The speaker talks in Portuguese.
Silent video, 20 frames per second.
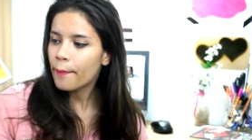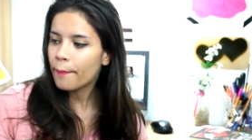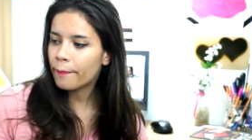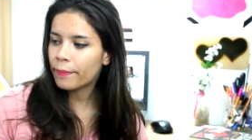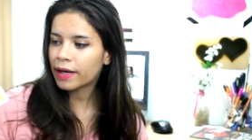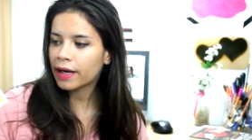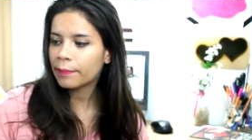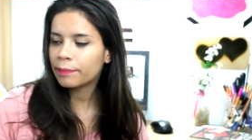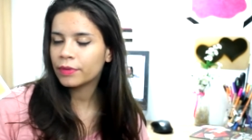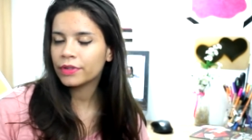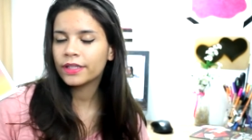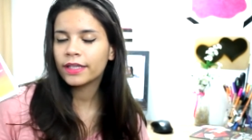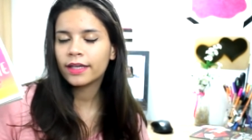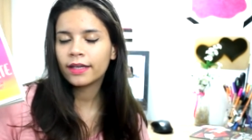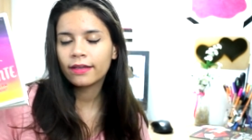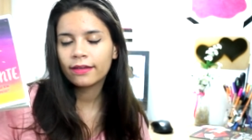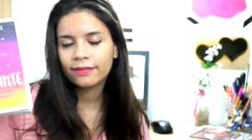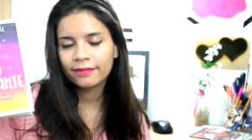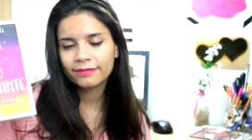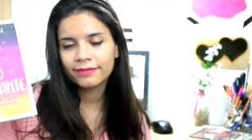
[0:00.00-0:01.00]
para
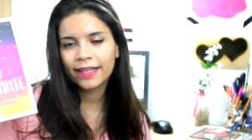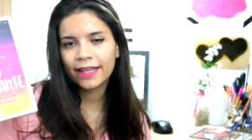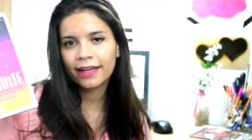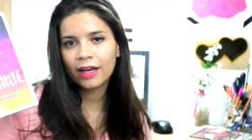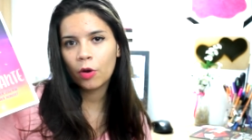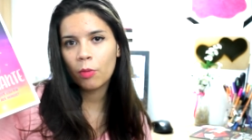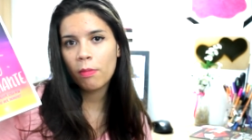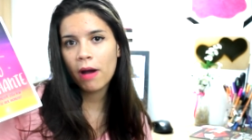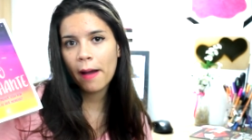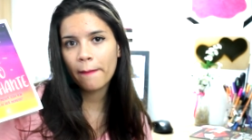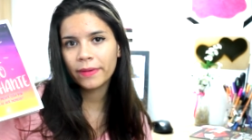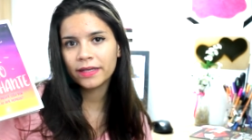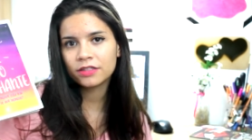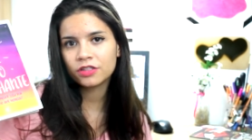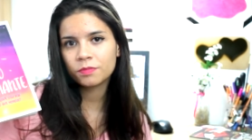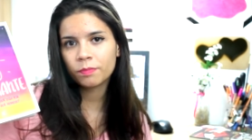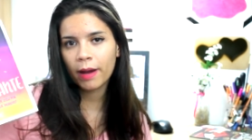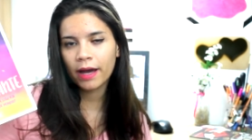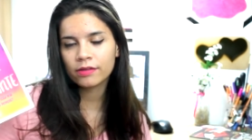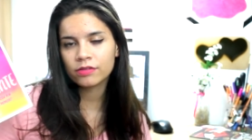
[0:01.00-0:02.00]
poder né, arrumar mais
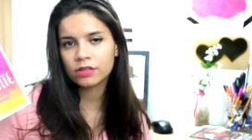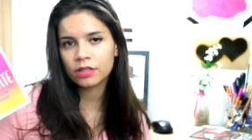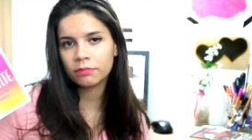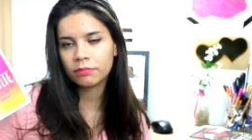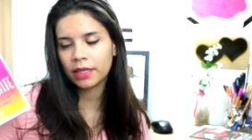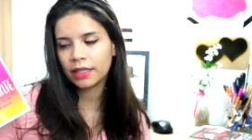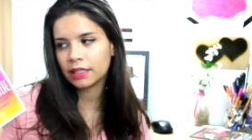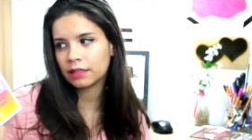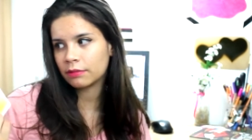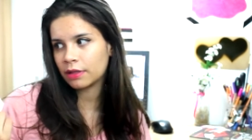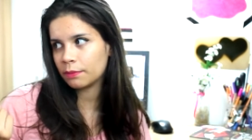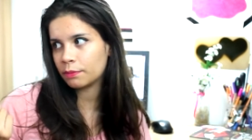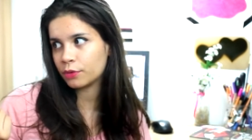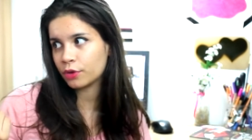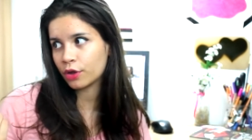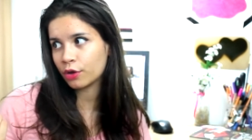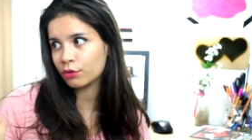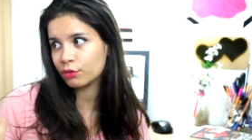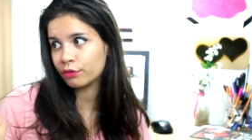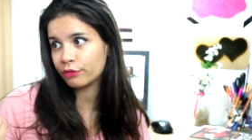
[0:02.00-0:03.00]
espaço também, também
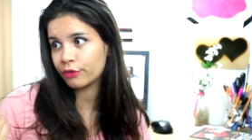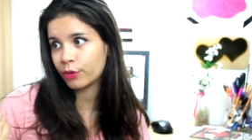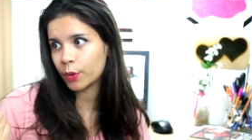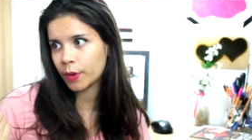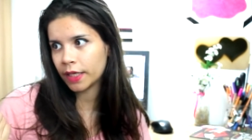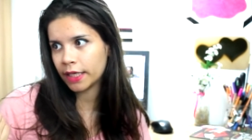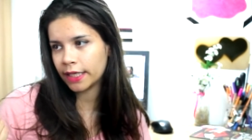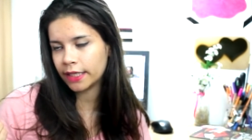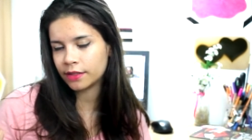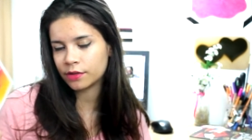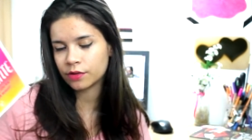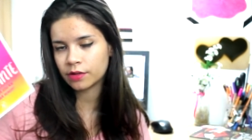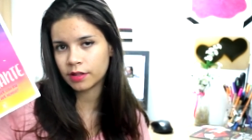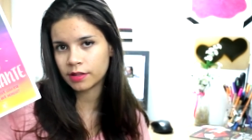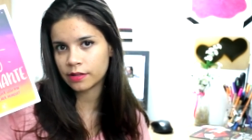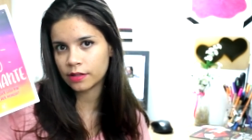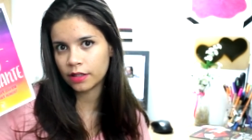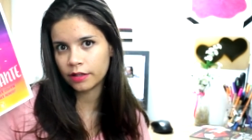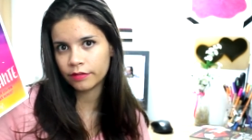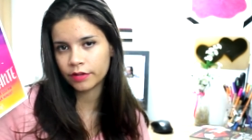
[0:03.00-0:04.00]
porque eu não vou reler
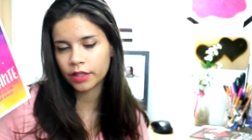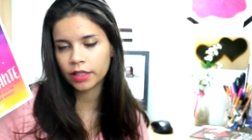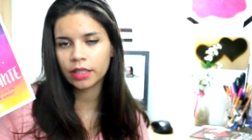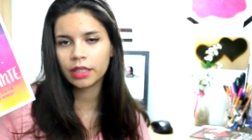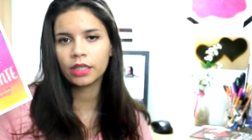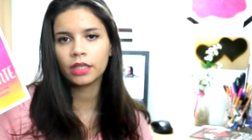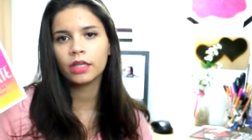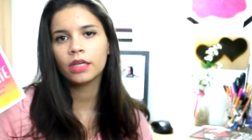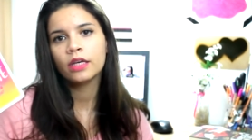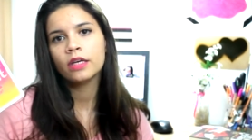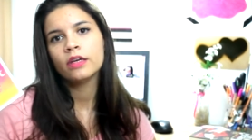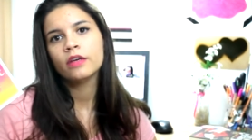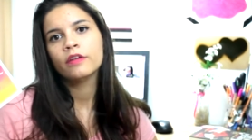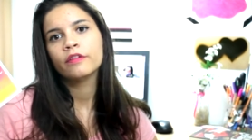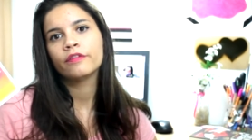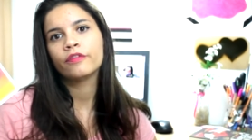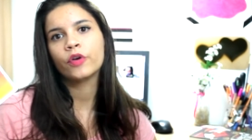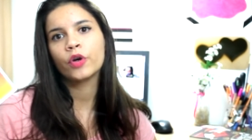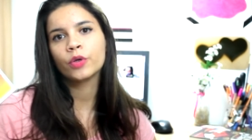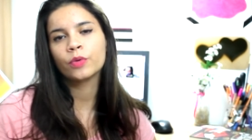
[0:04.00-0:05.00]
esse livro aqui.
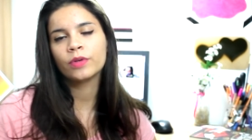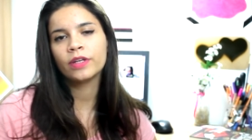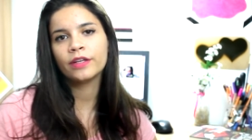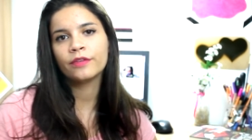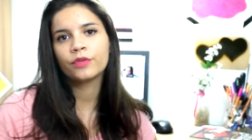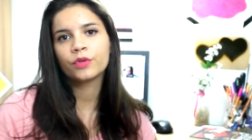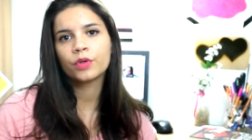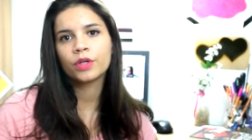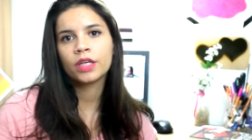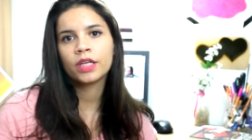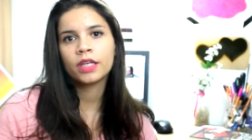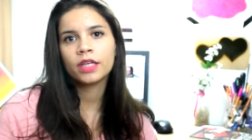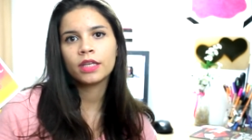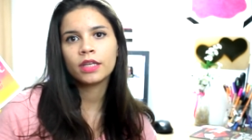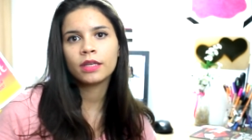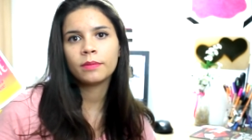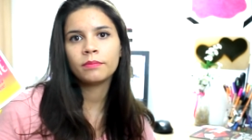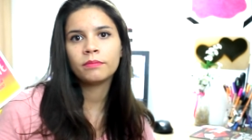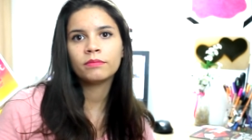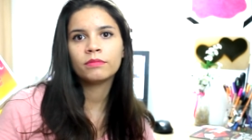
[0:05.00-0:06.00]
Foi um livro
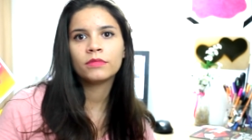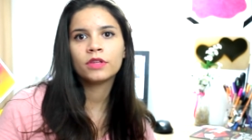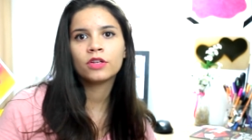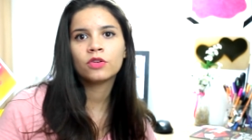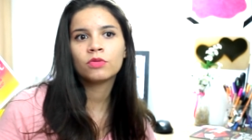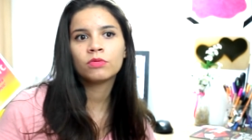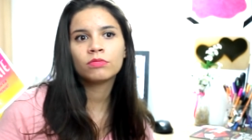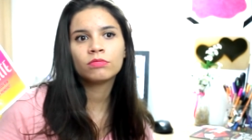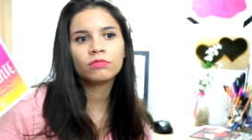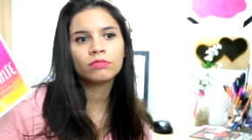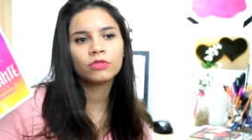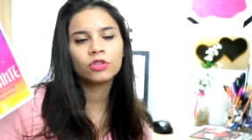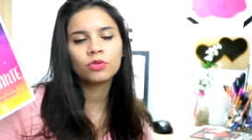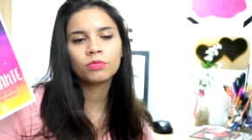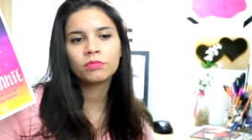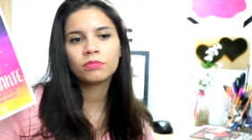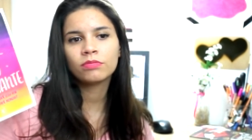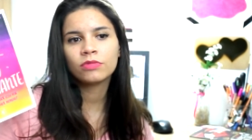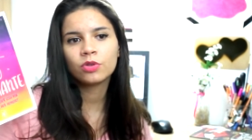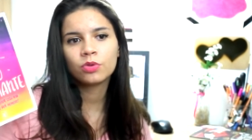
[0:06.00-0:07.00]
que não,
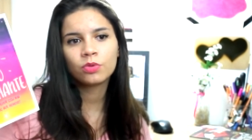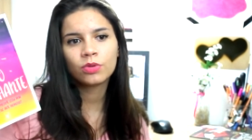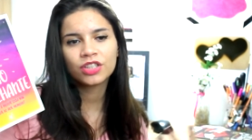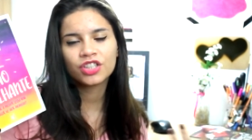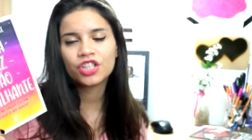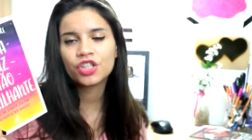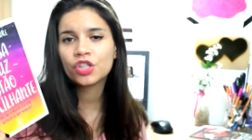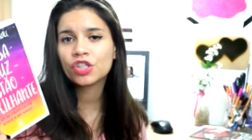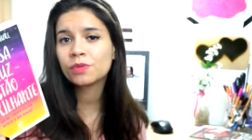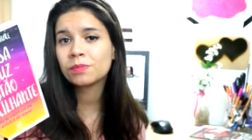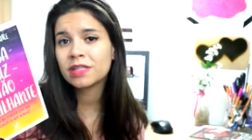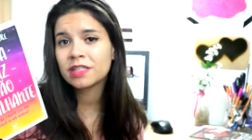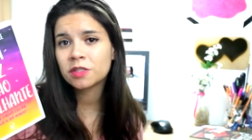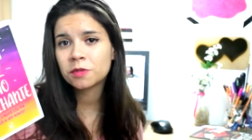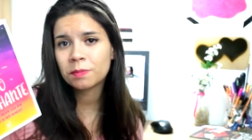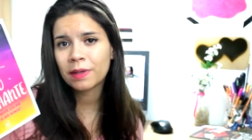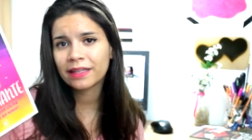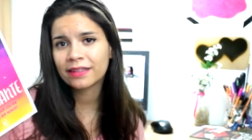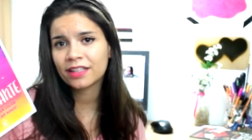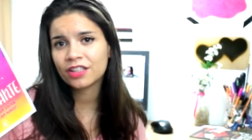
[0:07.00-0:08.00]
não, não atingiu as minhas
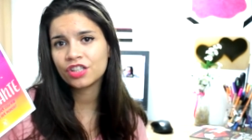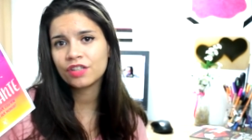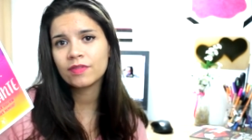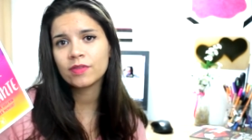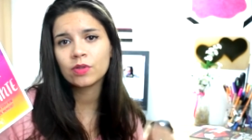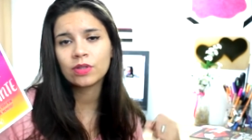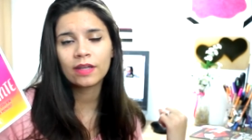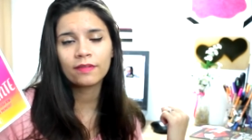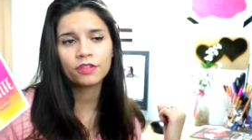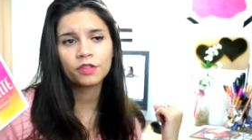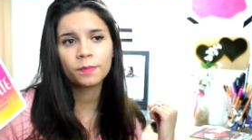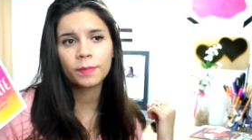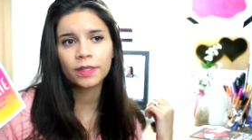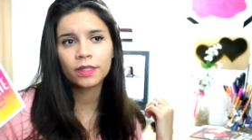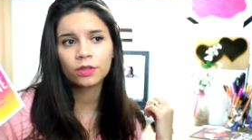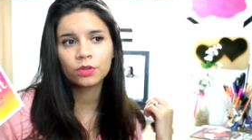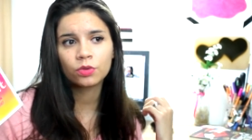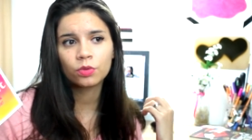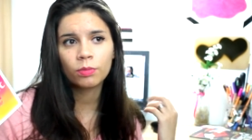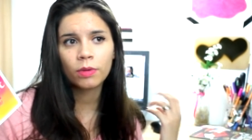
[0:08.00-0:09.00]
expectativas, eu estava
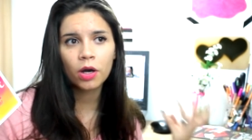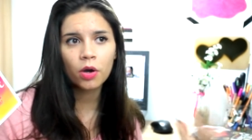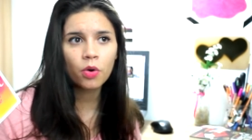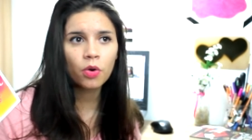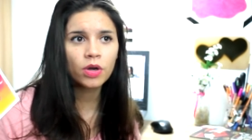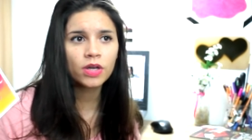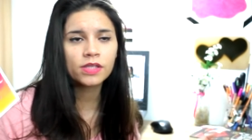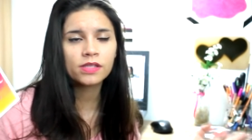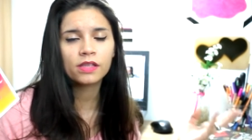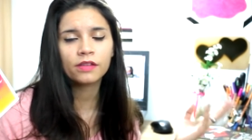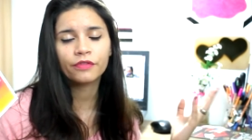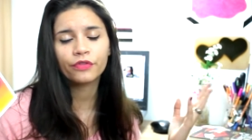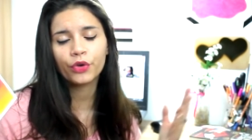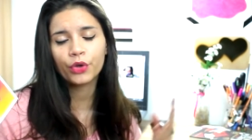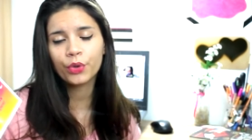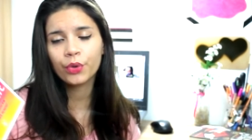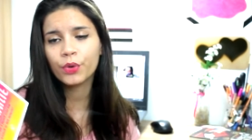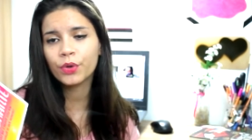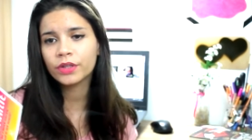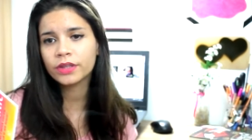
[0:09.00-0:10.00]
esperando uma coisa e
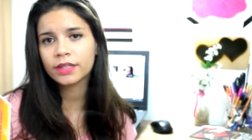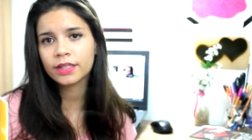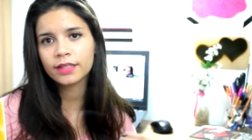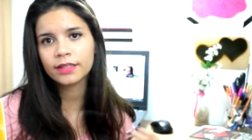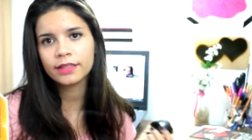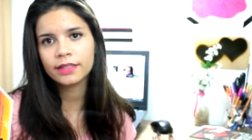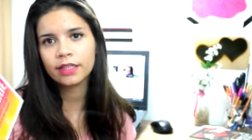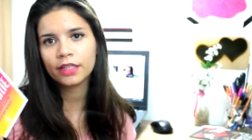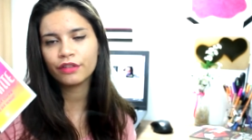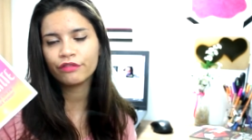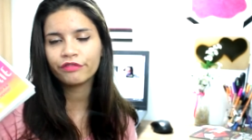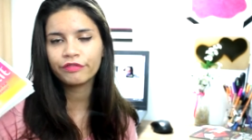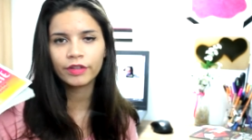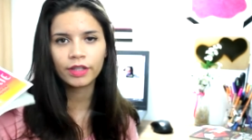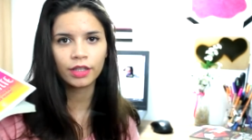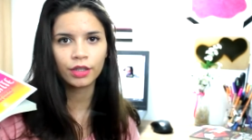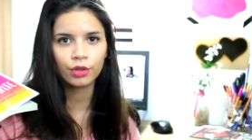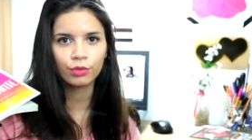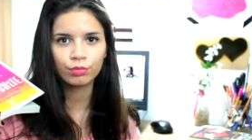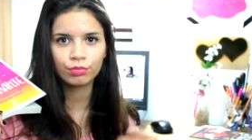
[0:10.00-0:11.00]
foi outra, e
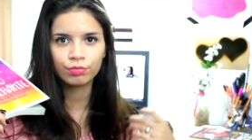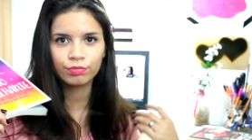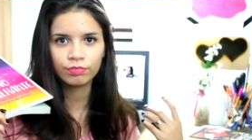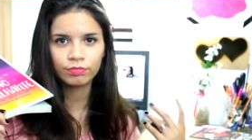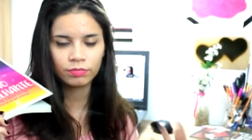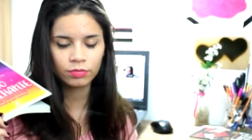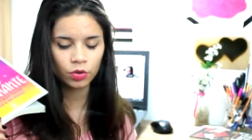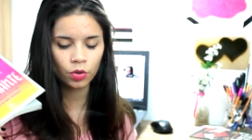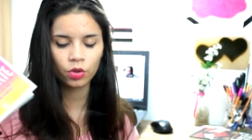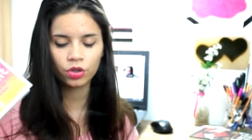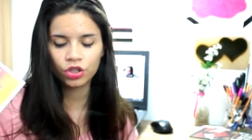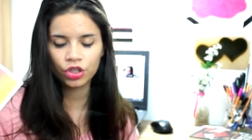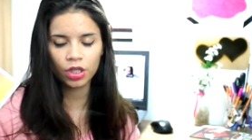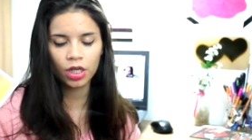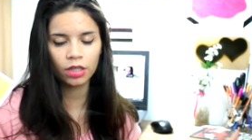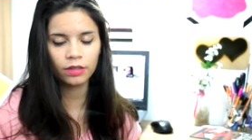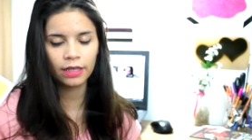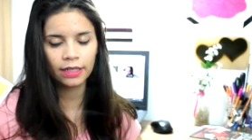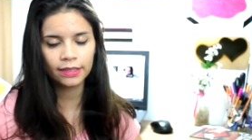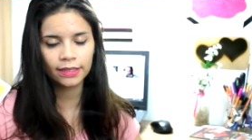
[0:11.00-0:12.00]
enfim, eu tô
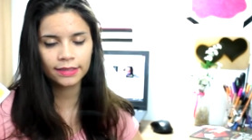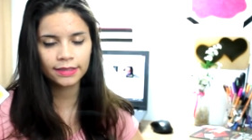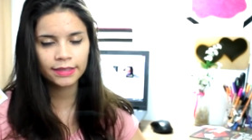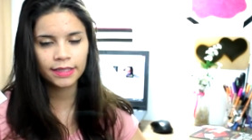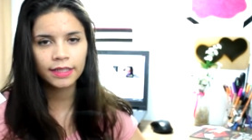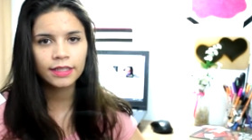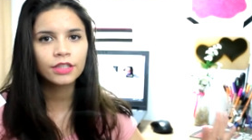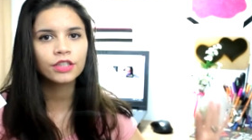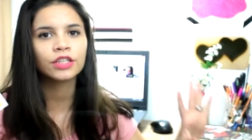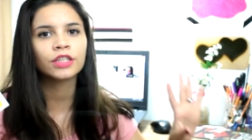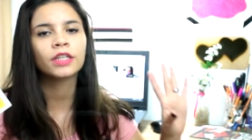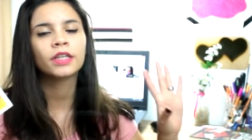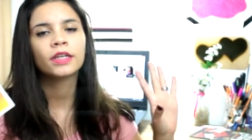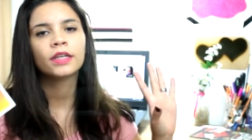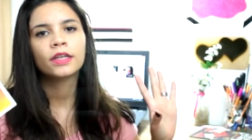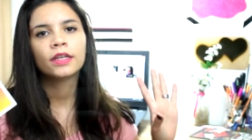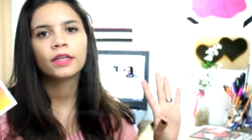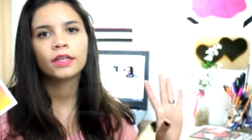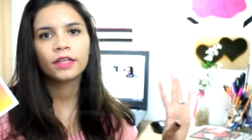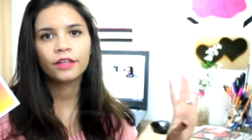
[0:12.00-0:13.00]
tirando ele da estante
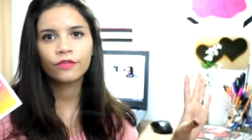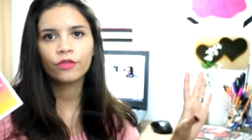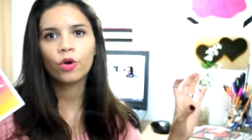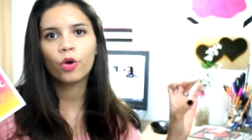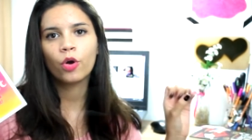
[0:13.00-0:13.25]
e vou